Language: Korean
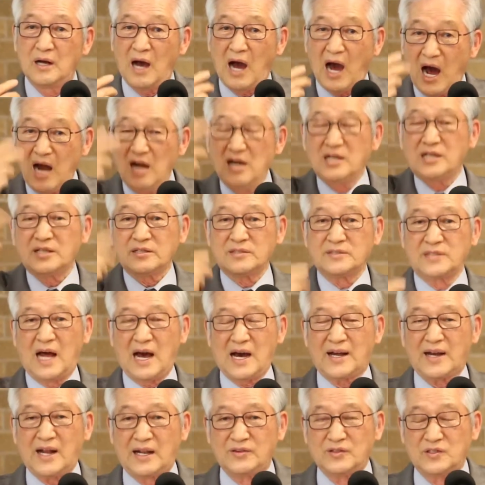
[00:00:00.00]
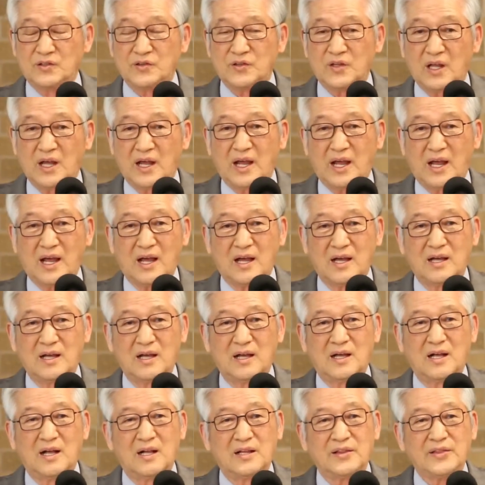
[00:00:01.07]
알기는 알았는데
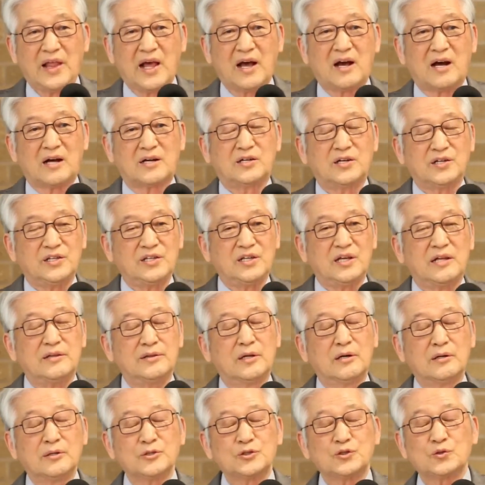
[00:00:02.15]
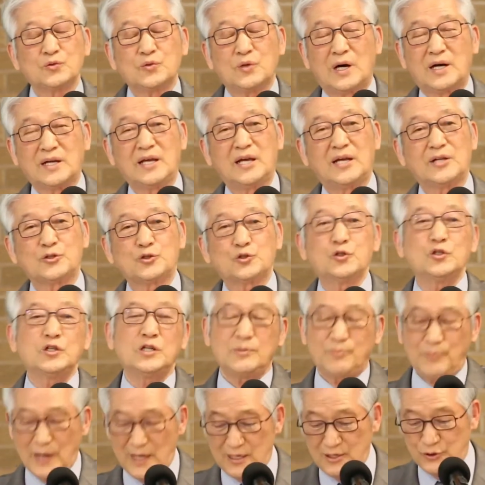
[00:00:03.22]
내가 거기에 능숙하게
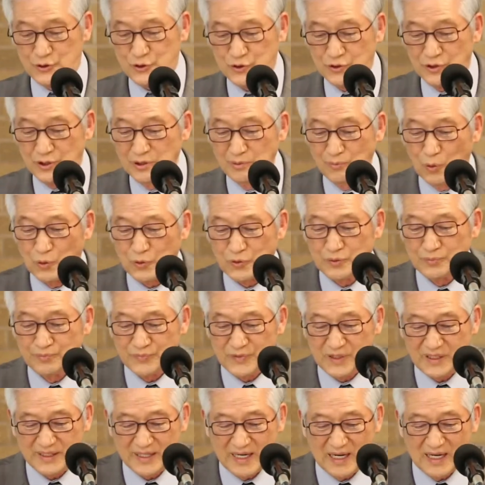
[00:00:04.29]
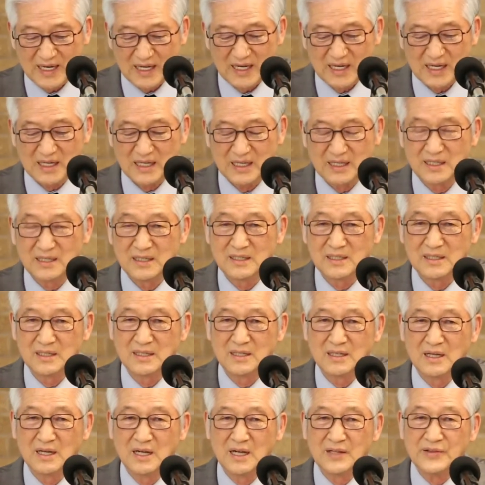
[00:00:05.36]
출입할 줄을 모릅니다.
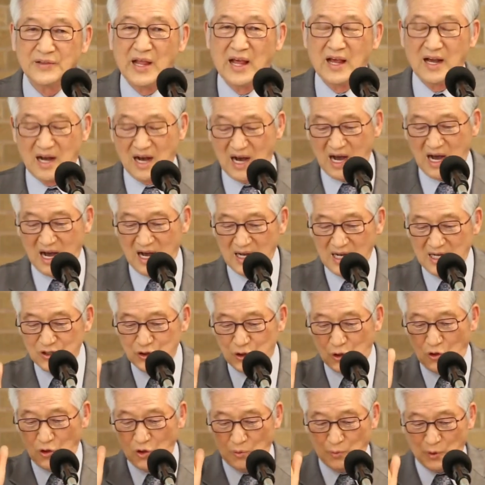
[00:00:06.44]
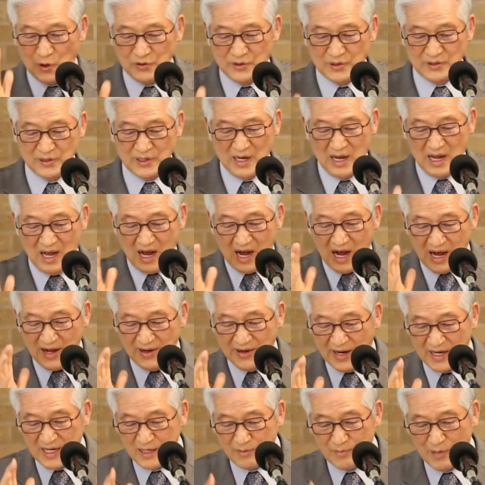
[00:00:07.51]
내가 솔로몬은
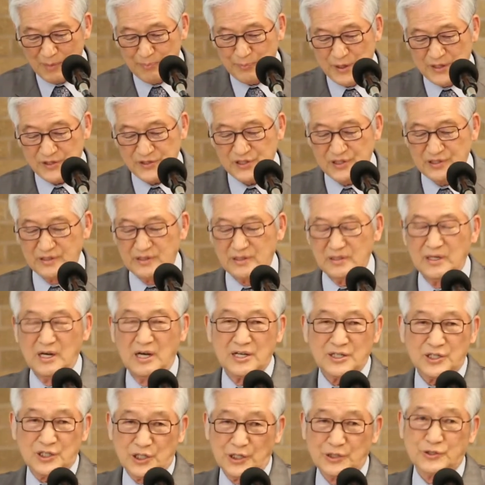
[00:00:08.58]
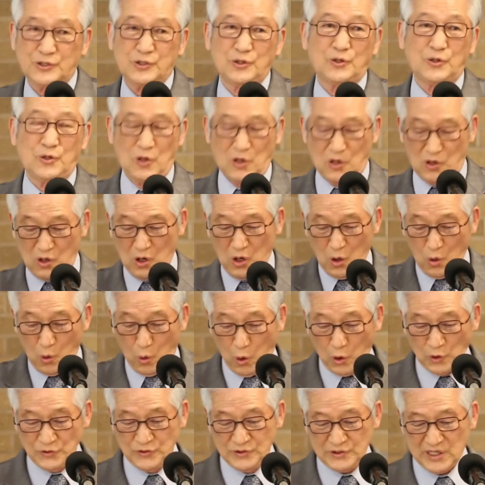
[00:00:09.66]
하나님 앞에서 스스로
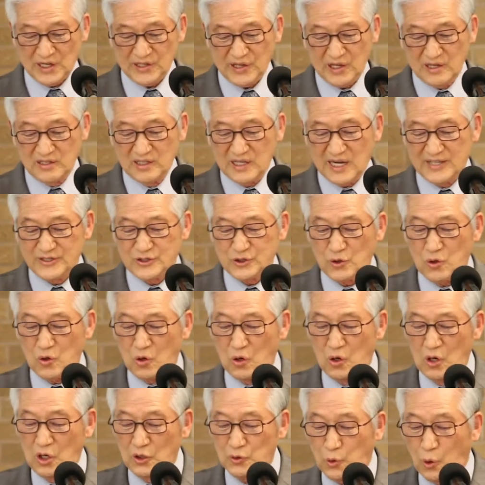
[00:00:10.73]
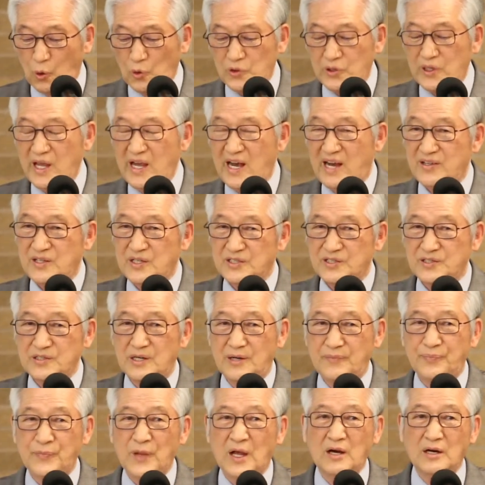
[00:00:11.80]
혼자 되어 가지고
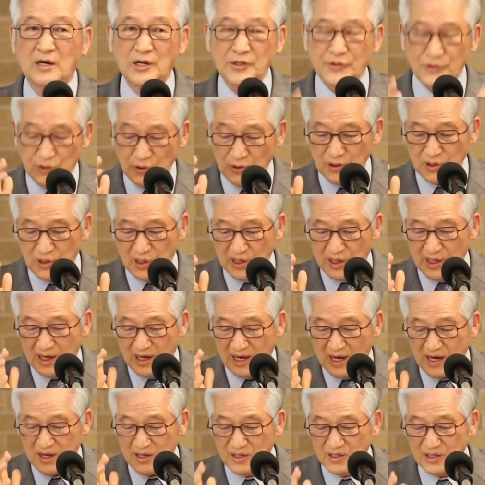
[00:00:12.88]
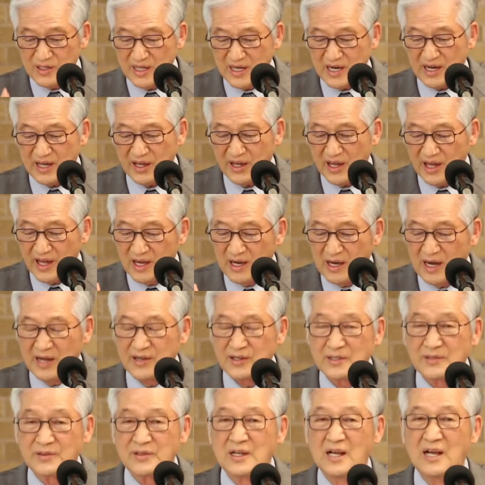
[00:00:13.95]
독대하여서 어떻게 하여야
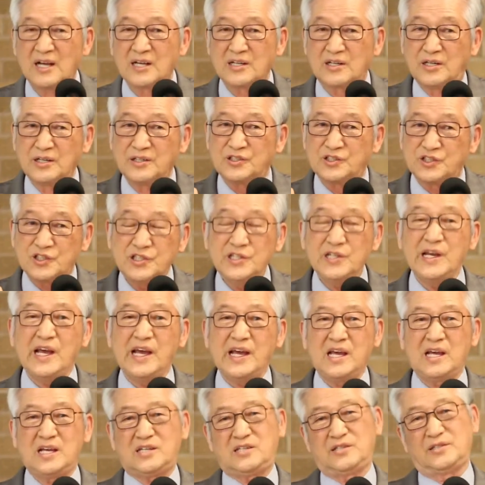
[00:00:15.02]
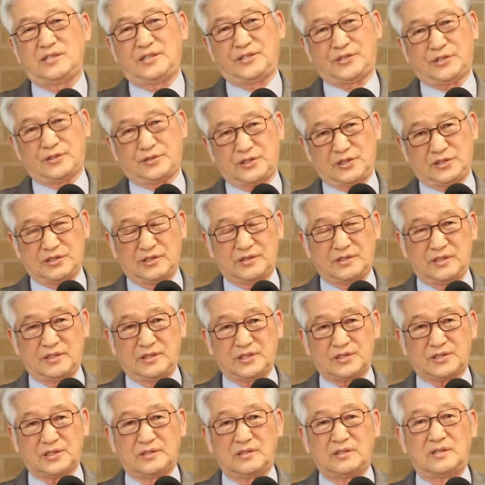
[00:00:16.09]
행하는 그 지혜의 길을 들어서는
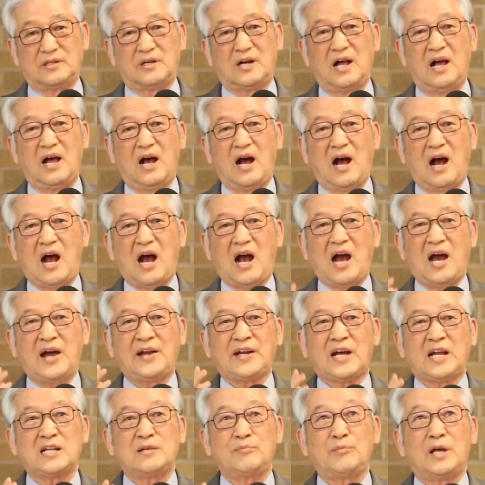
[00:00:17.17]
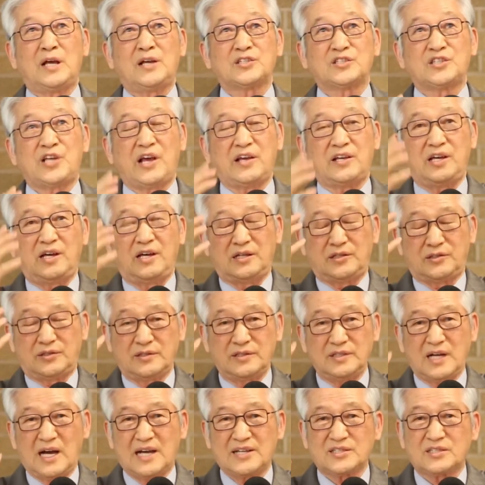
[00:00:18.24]
것을 하나님의 세계에
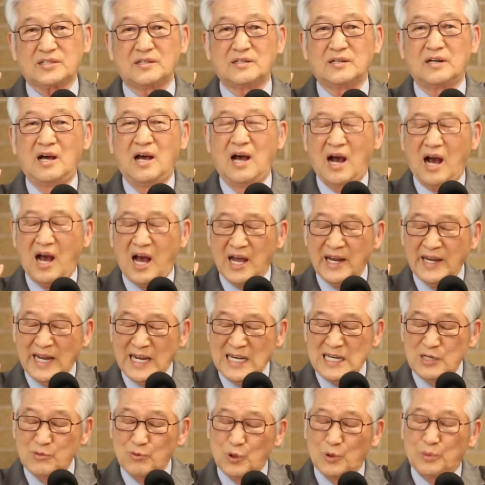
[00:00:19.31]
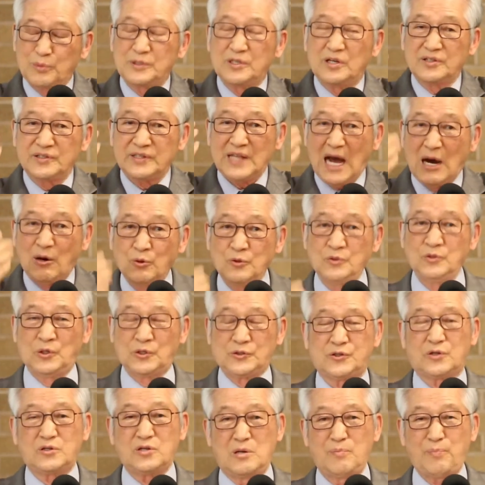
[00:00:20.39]
들어가서 하나님으로부터
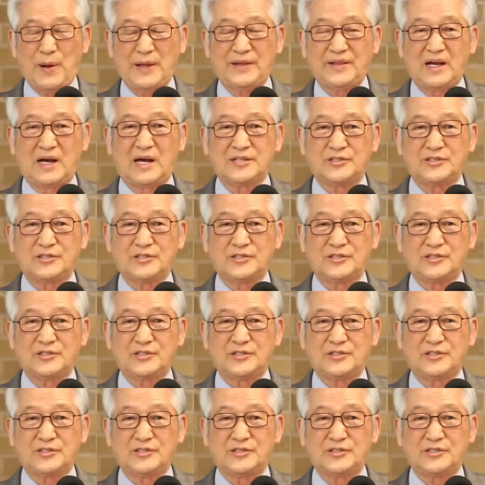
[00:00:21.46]
다운로드를 받아